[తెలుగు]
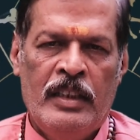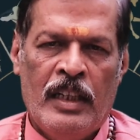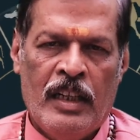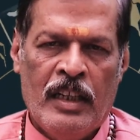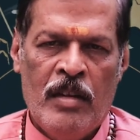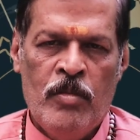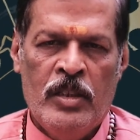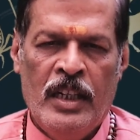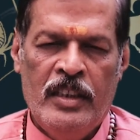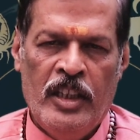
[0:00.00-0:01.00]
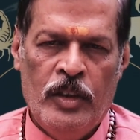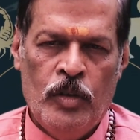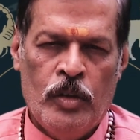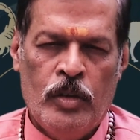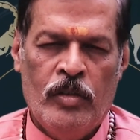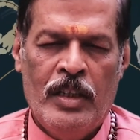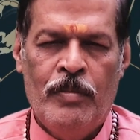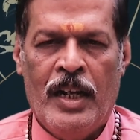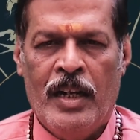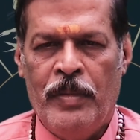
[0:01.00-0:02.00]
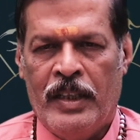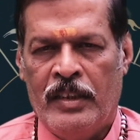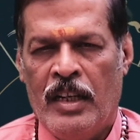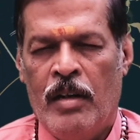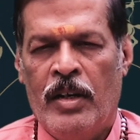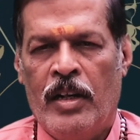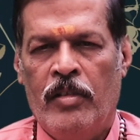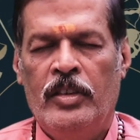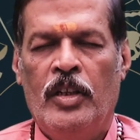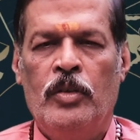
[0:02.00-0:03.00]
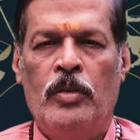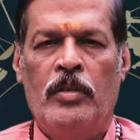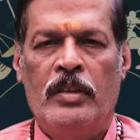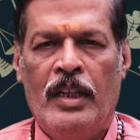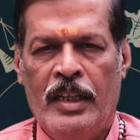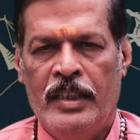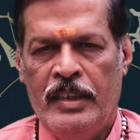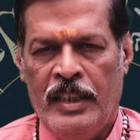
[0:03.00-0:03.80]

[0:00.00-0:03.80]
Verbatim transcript: చిన్నగా మొదలైన శత్రుత్వం అది బాగా పెద్దగా మారడం జరుగుతుంటుంది అంటే